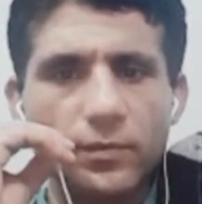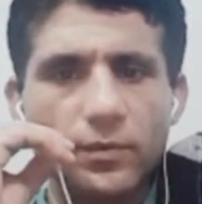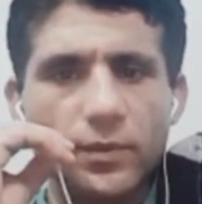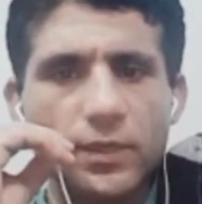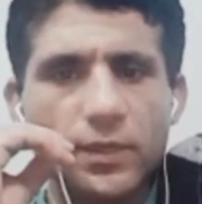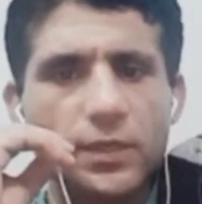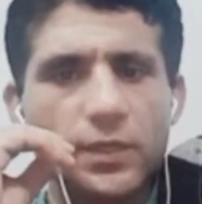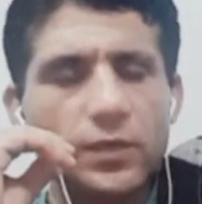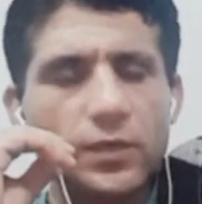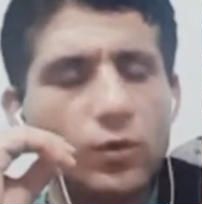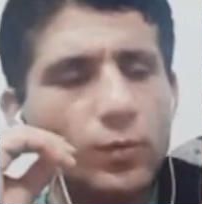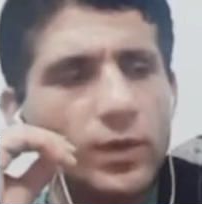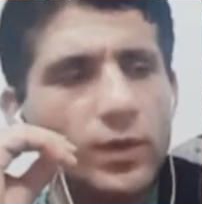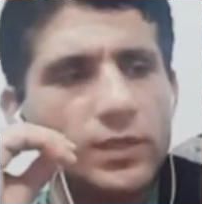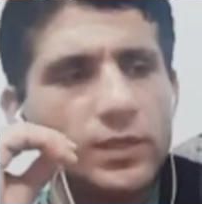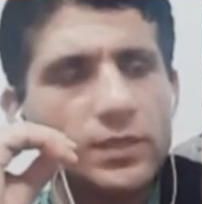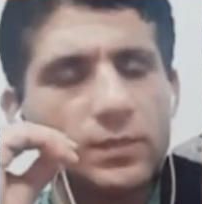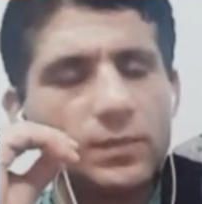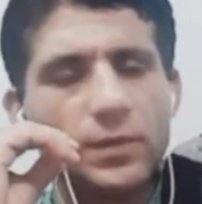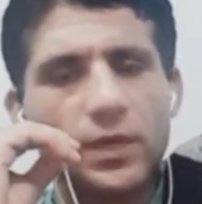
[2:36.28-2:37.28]
यानी
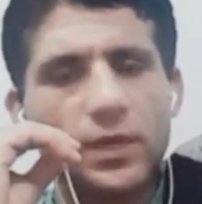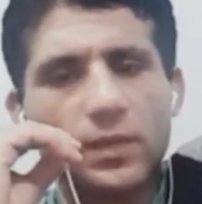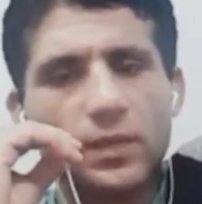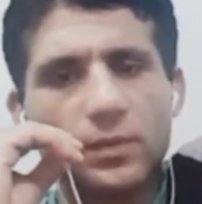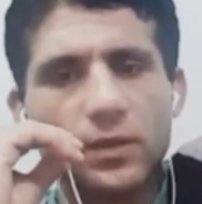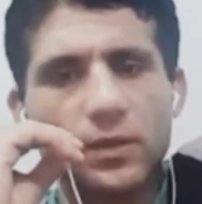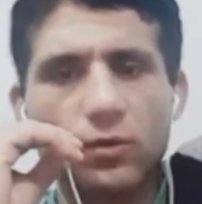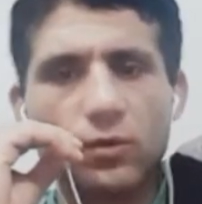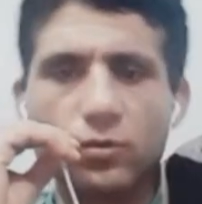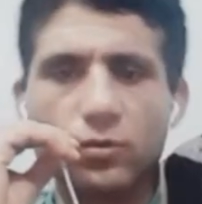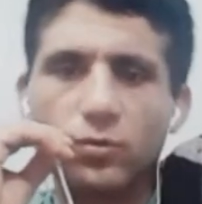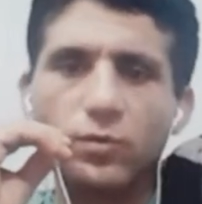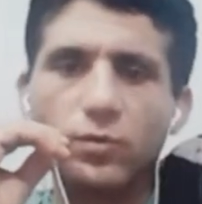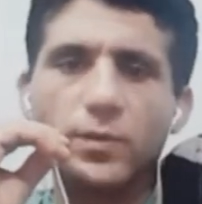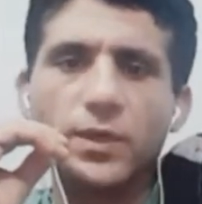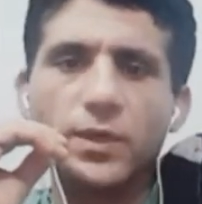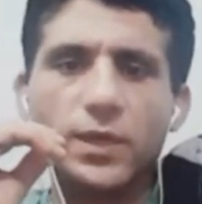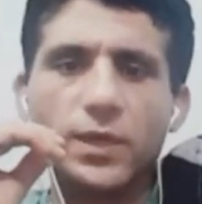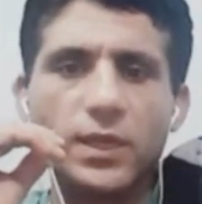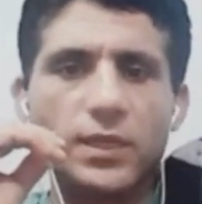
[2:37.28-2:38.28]
उम्र से बड़े भी उनको
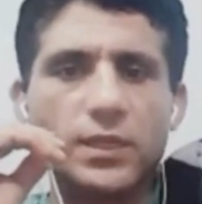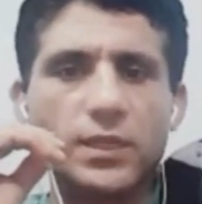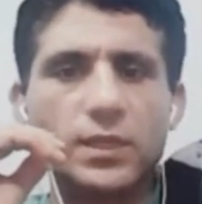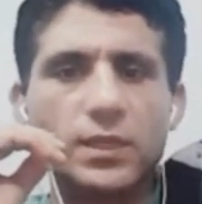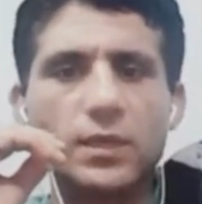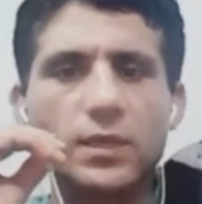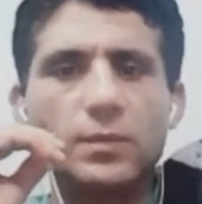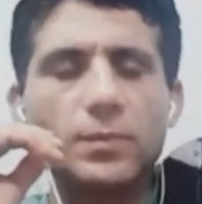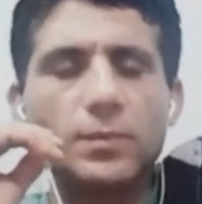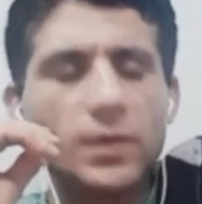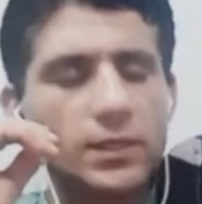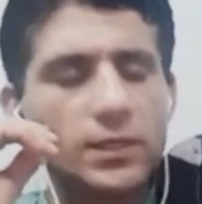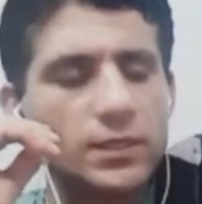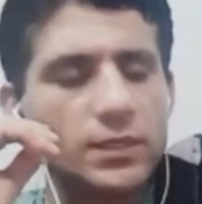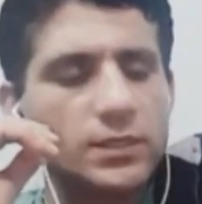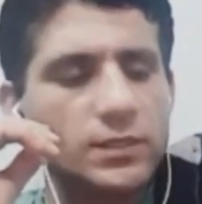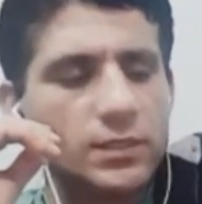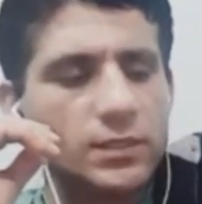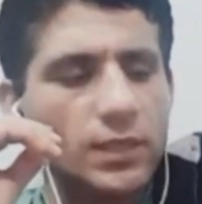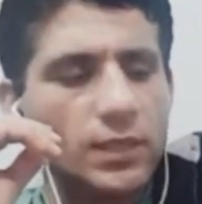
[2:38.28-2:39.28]
भी गाली देता है
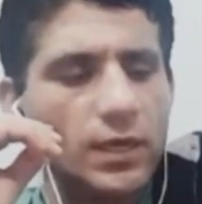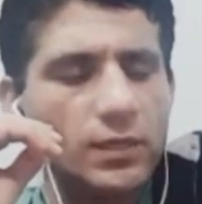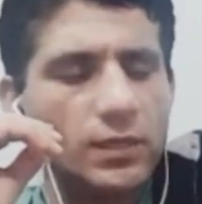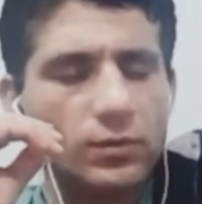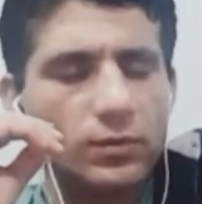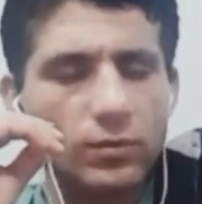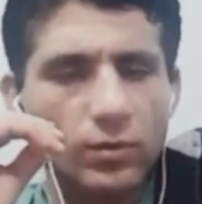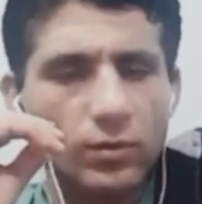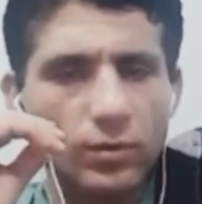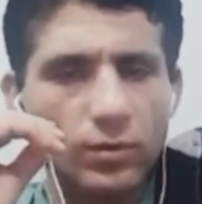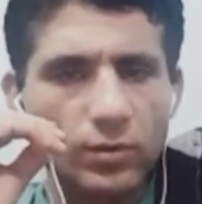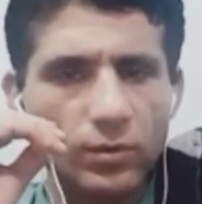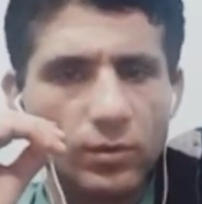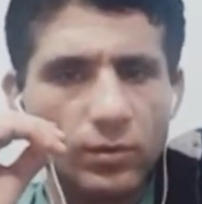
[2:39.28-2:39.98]
पाकिस्तान को